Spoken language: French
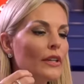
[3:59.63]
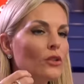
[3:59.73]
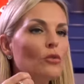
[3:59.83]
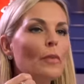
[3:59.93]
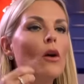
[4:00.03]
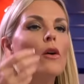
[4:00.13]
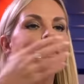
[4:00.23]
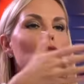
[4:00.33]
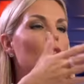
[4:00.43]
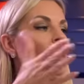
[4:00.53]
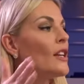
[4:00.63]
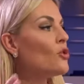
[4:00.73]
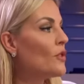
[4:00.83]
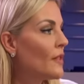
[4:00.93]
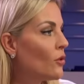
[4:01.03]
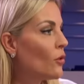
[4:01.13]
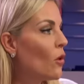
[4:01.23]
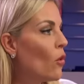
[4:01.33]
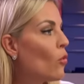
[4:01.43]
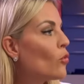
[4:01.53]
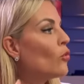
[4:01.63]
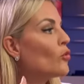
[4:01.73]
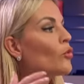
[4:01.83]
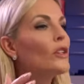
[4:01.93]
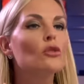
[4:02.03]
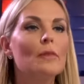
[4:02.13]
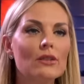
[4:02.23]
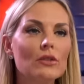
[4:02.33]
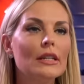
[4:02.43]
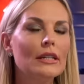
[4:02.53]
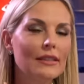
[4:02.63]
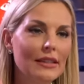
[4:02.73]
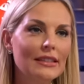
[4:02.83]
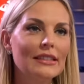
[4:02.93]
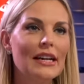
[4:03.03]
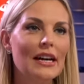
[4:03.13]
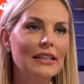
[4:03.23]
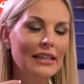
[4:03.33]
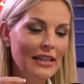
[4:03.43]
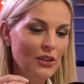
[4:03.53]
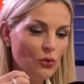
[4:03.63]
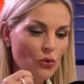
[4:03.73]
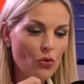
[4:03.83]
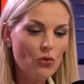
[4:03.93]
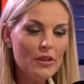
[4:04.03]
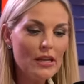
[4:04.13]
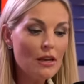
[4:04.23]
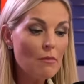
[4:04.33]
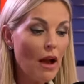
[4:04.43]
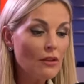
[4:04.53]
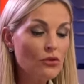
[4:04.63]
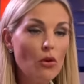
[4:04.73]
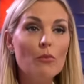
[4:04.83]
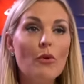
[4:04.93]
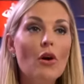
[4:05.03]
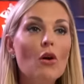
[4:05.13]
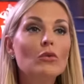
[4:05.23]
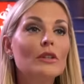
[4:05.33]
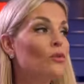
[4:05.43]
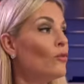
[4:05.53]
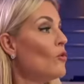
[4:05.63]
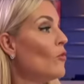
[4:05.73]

dès que nos parents, enfin, jusqu'à l'âge de 7 ans, on construit notre personnalité, etc. Donc on est bah, sans peur, on découvre le